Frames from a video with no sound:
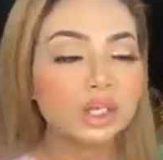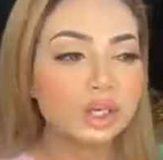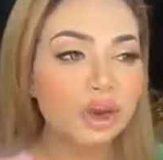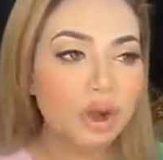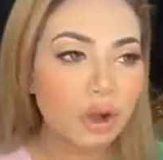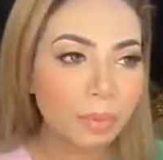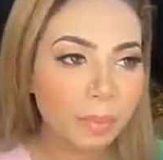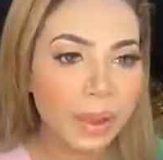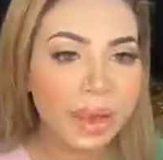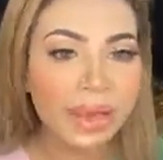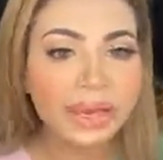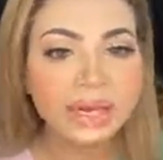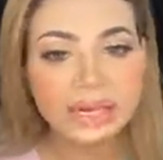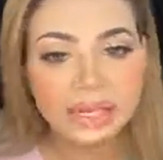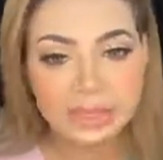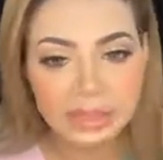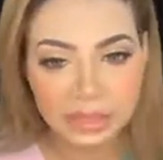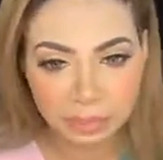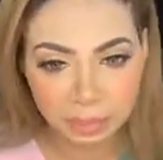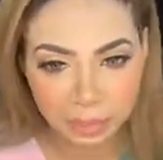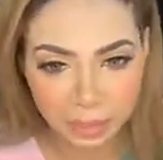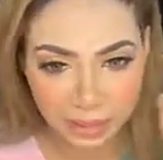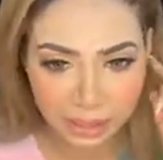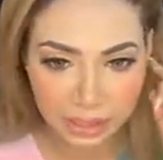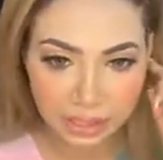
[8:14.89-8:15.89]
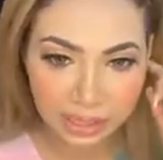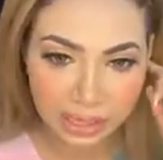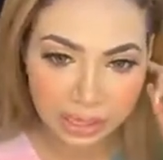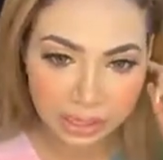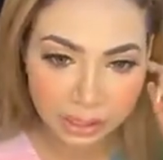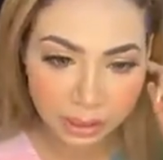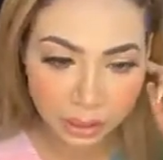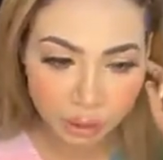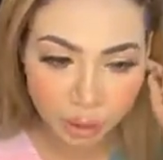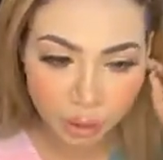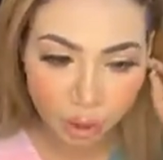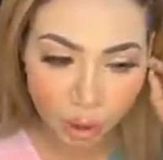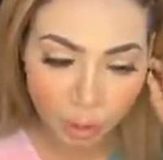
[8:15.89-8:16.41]
সবাই নিতে পারি
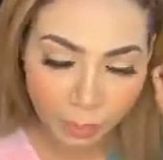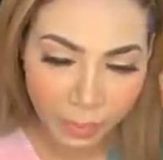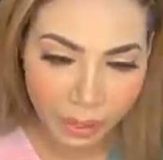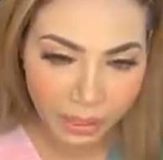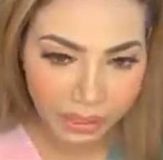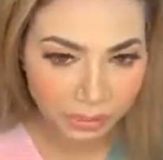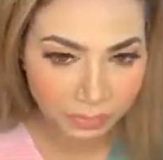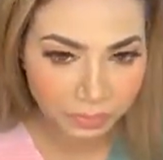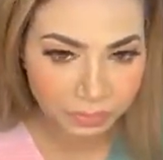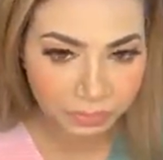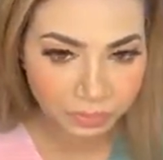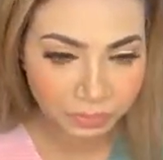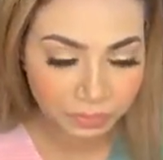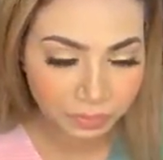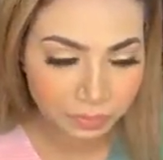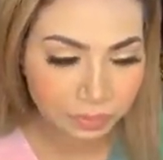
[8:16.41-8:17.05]
লাইক সবাই